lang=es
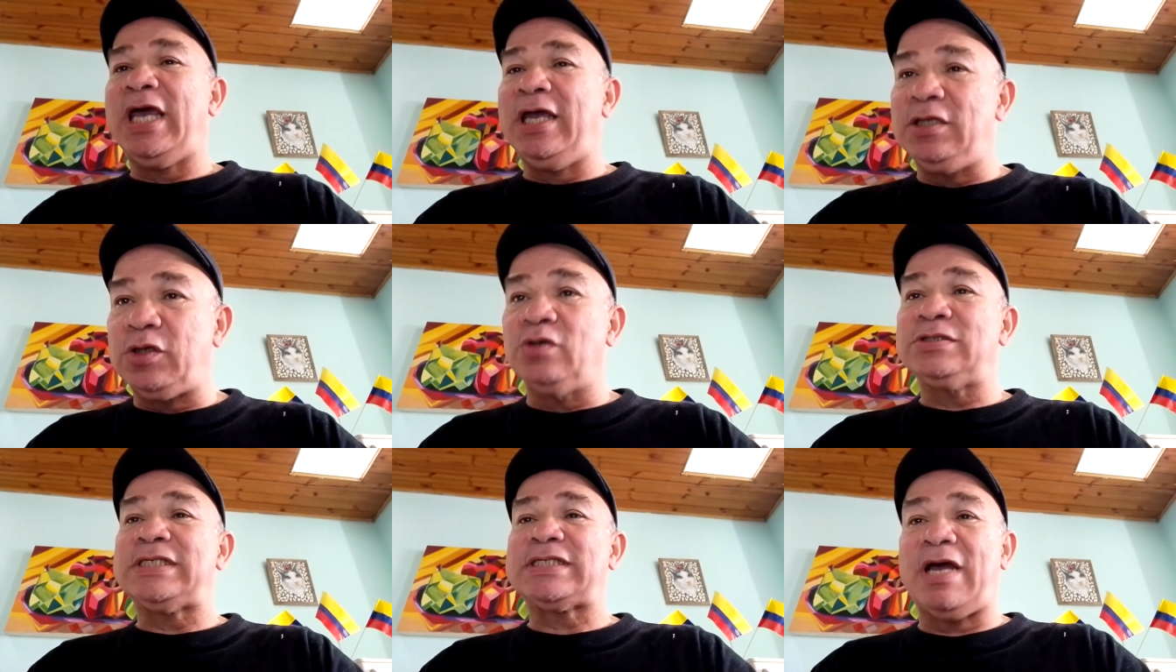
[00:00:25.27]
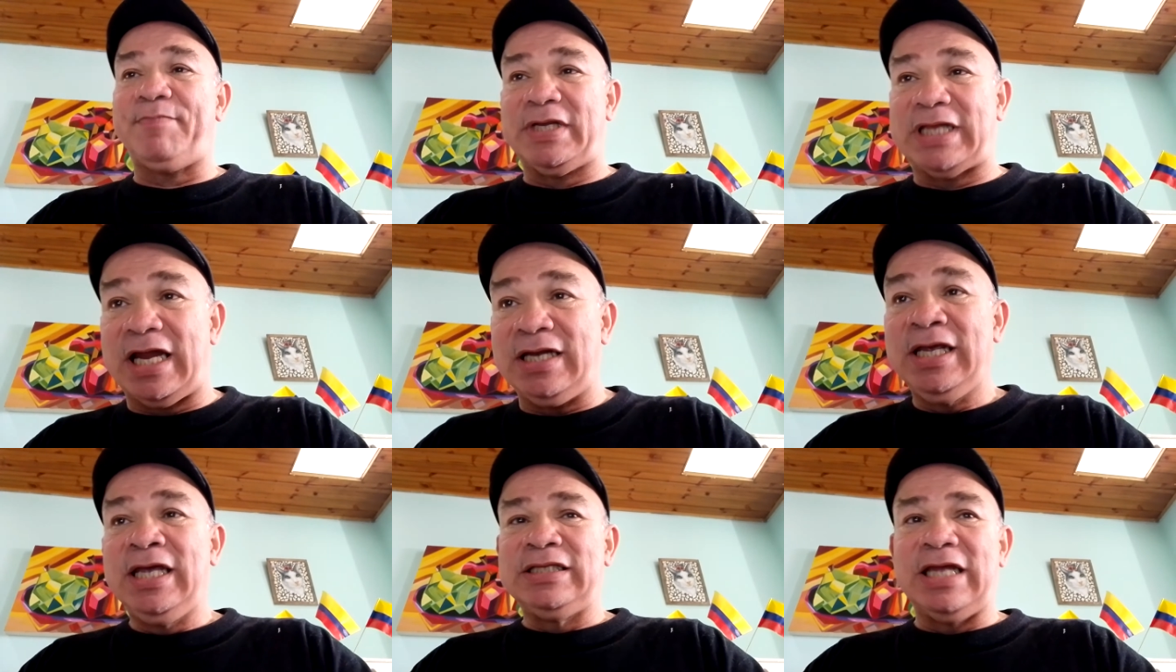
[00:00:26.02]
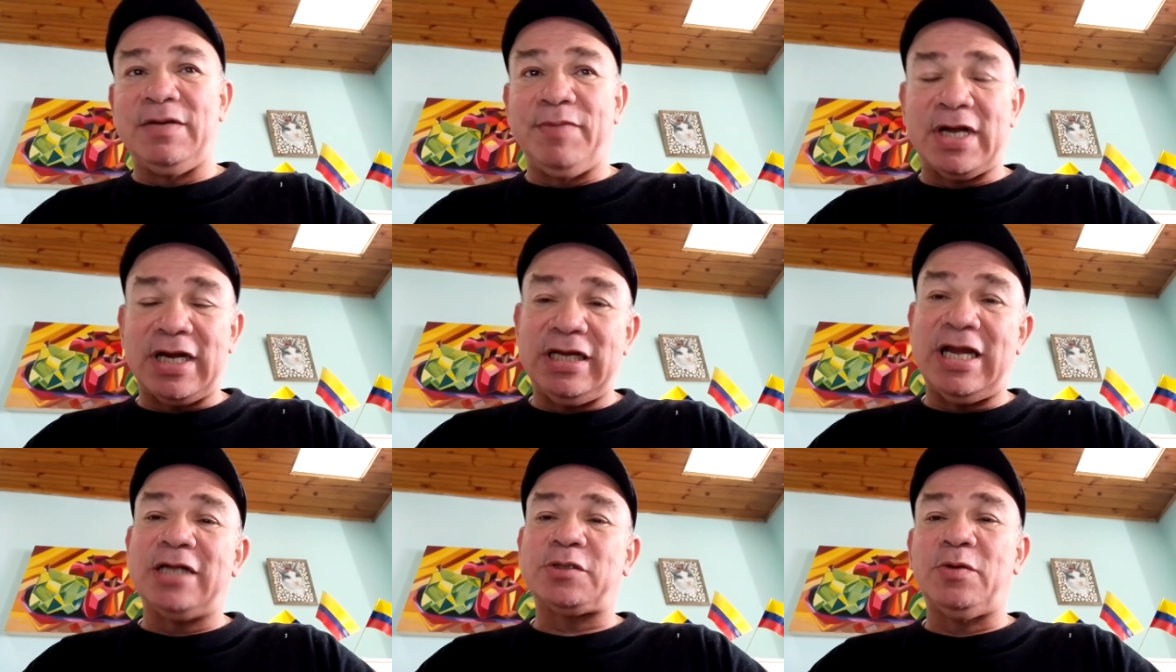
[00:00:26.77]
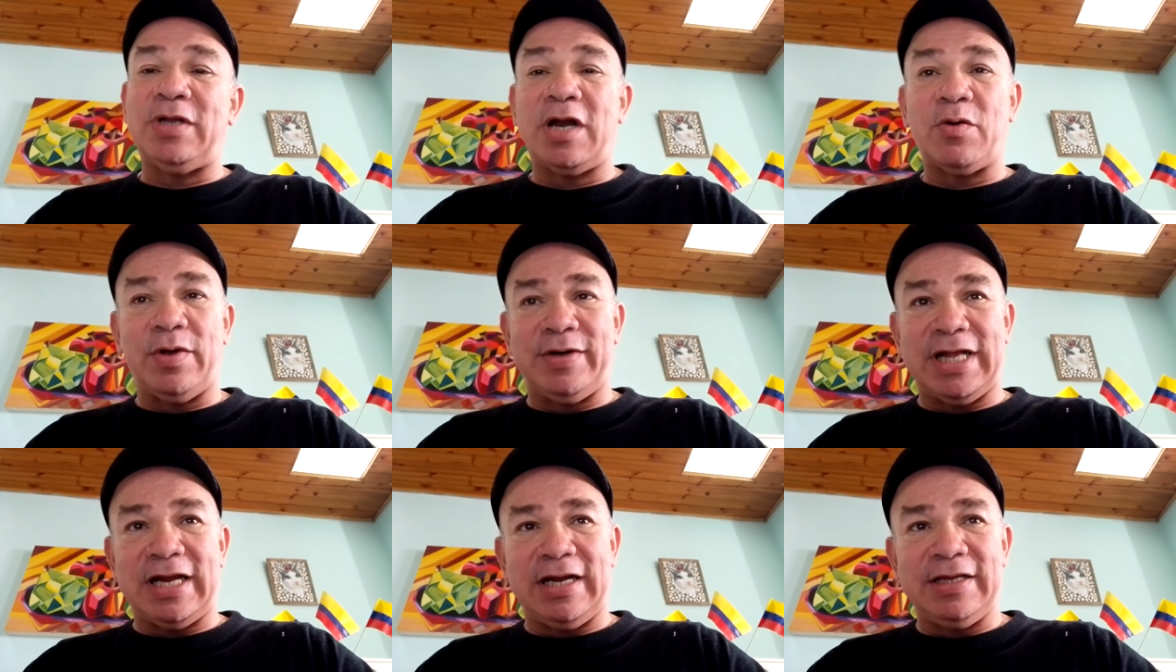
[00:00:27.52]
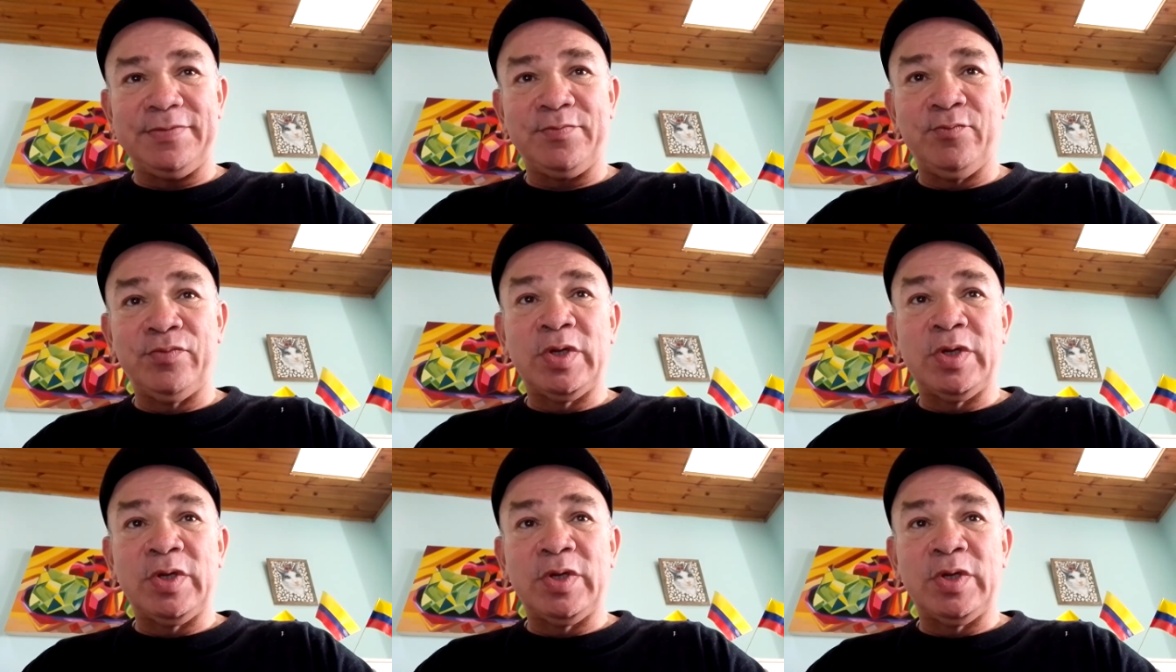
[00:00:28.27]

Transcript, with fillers: entonces capital del virreinato de la Nueva Granada.